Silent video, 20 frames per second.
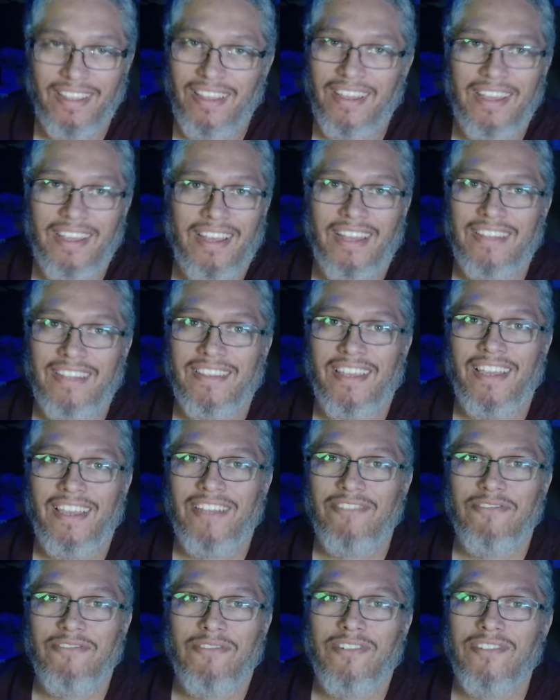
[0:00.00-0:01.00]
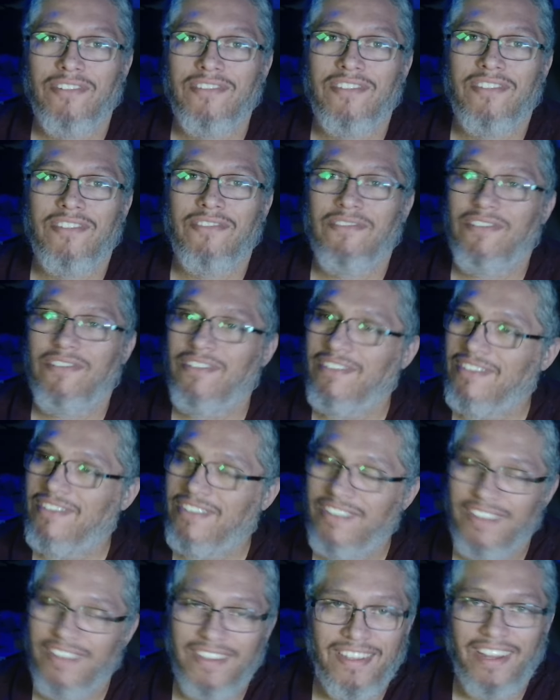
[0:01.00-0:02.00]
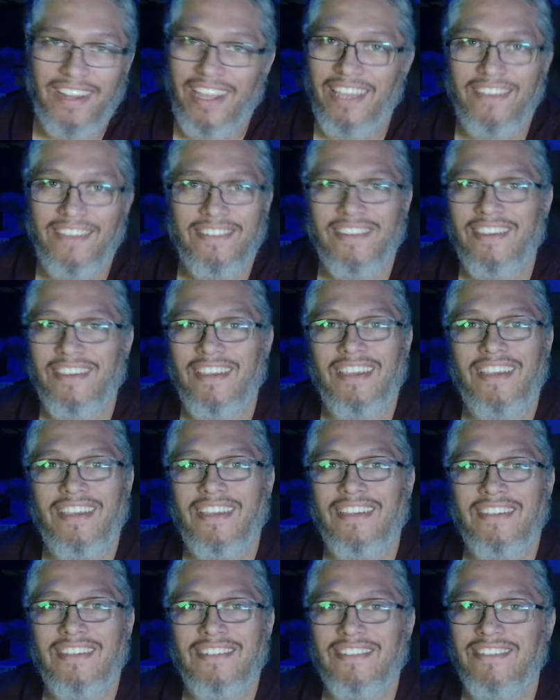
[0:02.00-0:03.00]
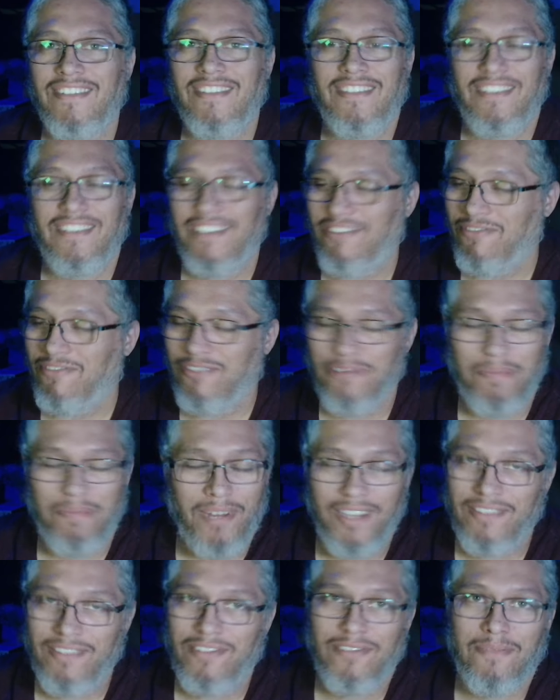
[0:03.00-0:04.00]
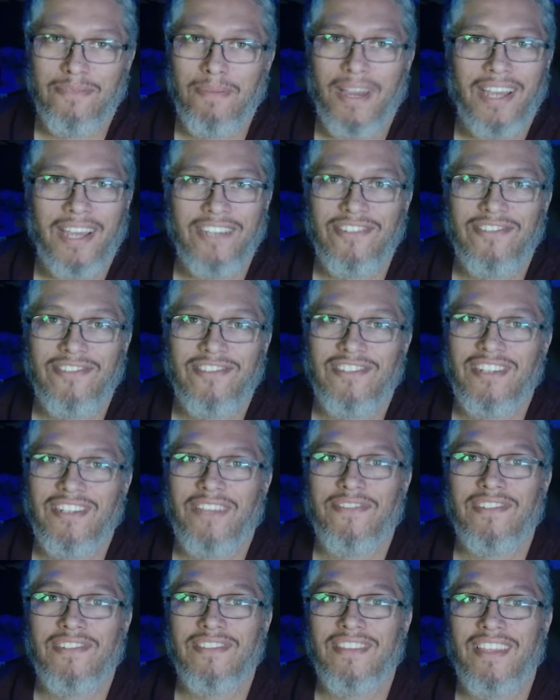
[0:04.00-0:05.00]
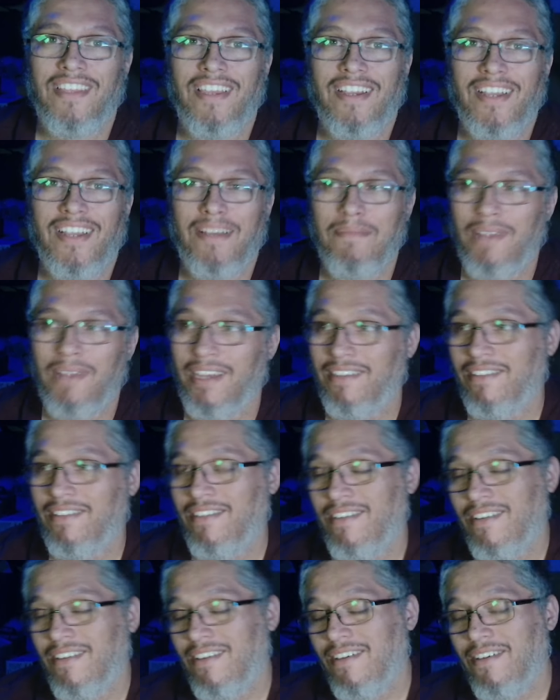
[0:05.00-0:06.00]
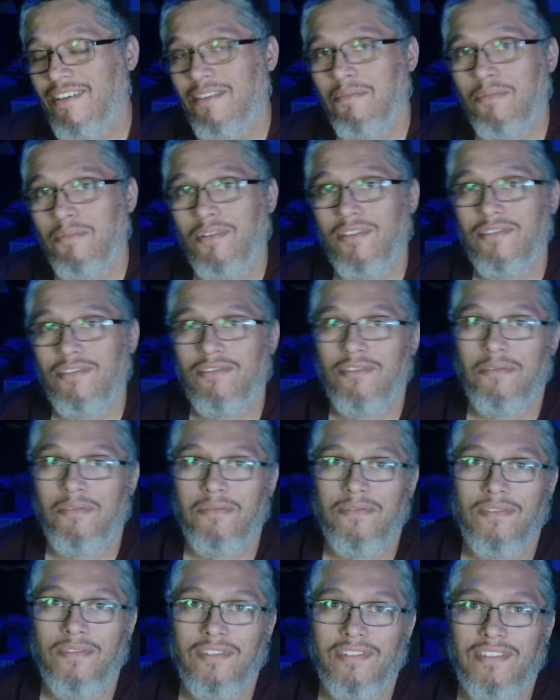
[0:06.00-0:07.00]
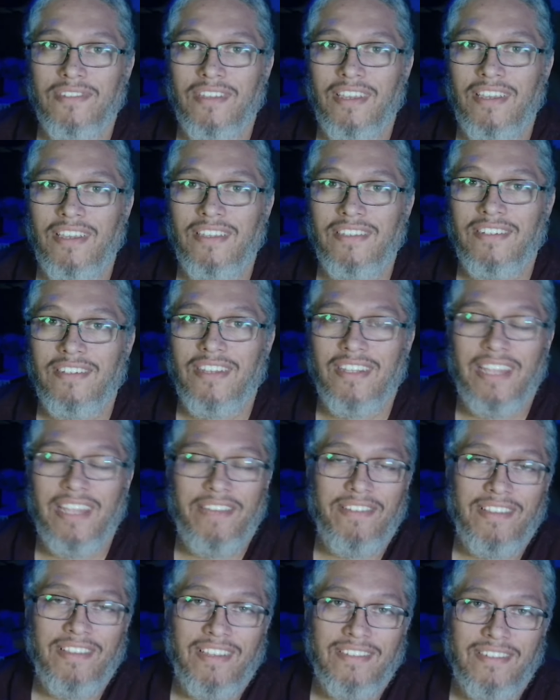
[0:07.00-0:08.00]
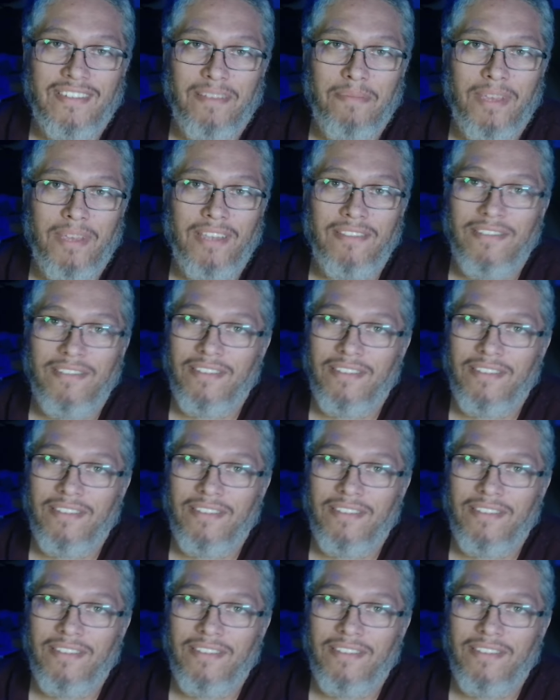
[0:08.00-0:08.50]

até no 11 do 11, creio que os preços baixos já vão ter acabado. Pois, como vocês já devem estar sabendo,